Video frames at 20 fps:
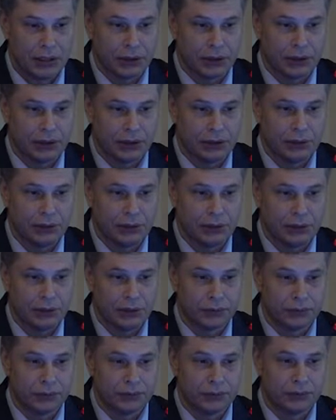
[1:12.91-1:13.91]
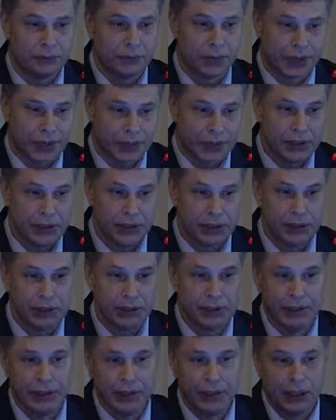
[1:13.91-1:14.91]
Это э,
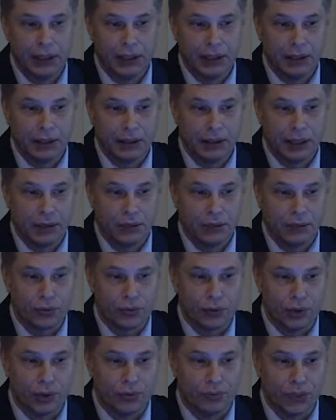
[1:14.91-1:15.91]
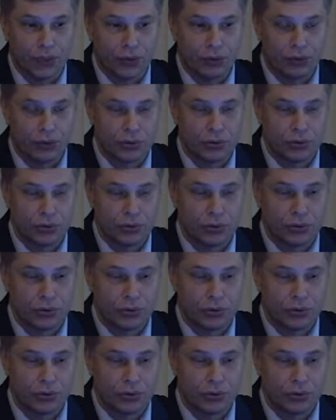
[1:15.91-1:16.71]
пластины, э, которые имеют,